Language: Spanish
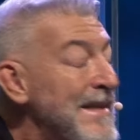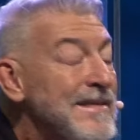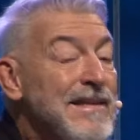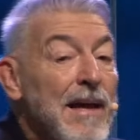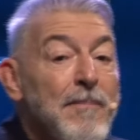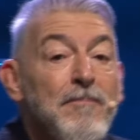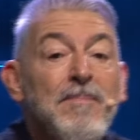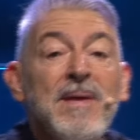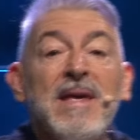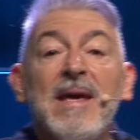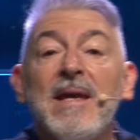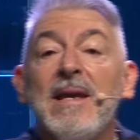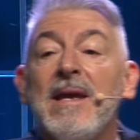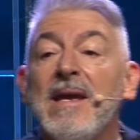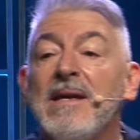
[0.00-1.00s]

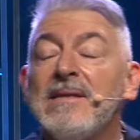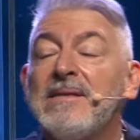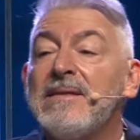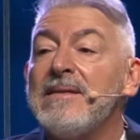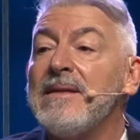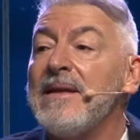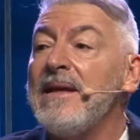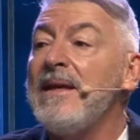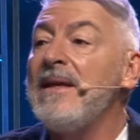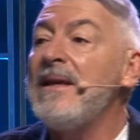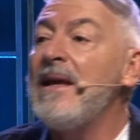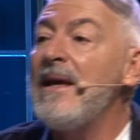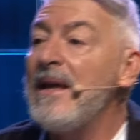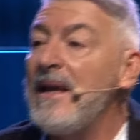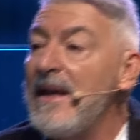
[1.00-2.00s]
También es
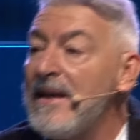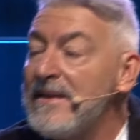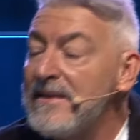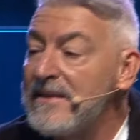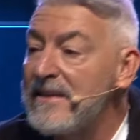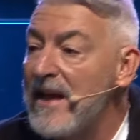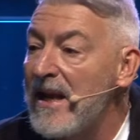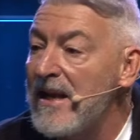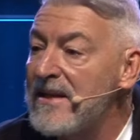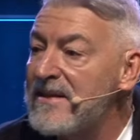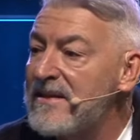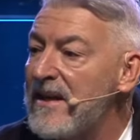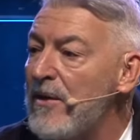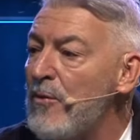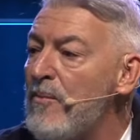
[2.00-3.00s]
inherente al
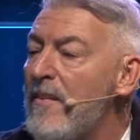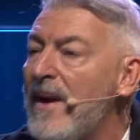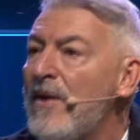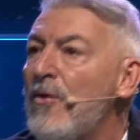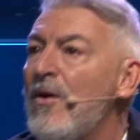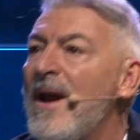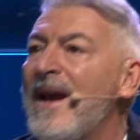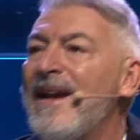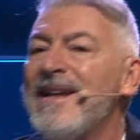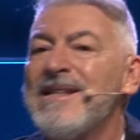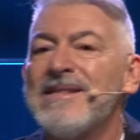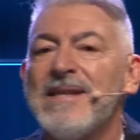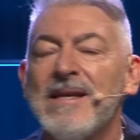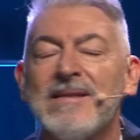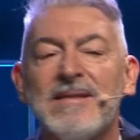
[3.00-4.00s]
ser humano la
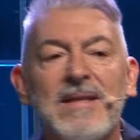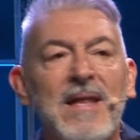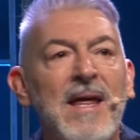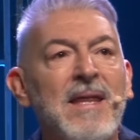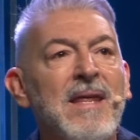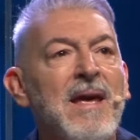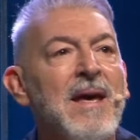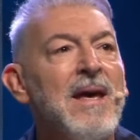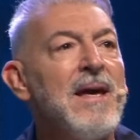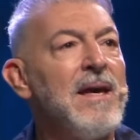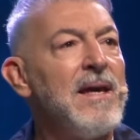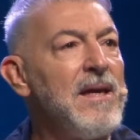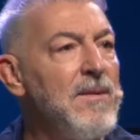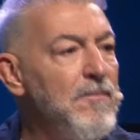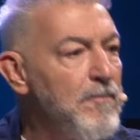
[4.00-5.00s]
necesidad
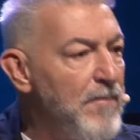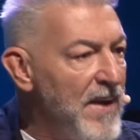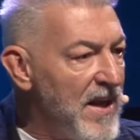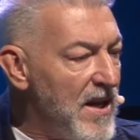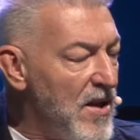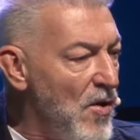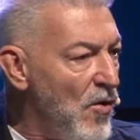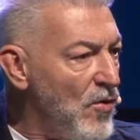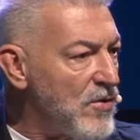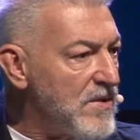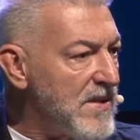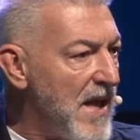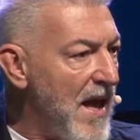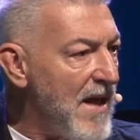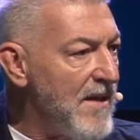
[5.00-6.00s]

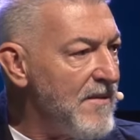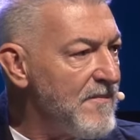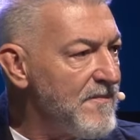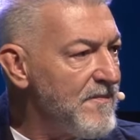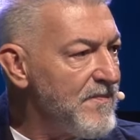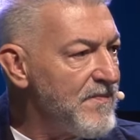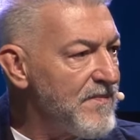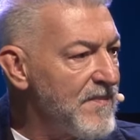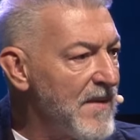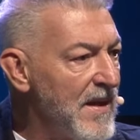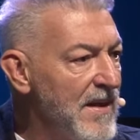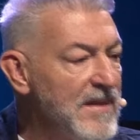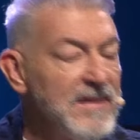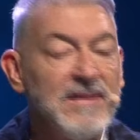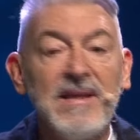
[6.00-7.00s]
imperiosa
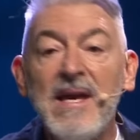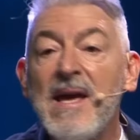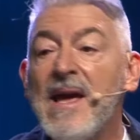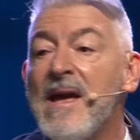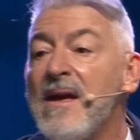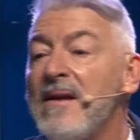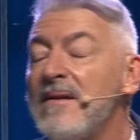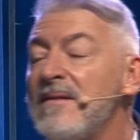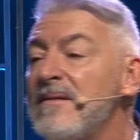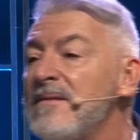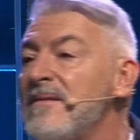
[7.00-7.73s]
de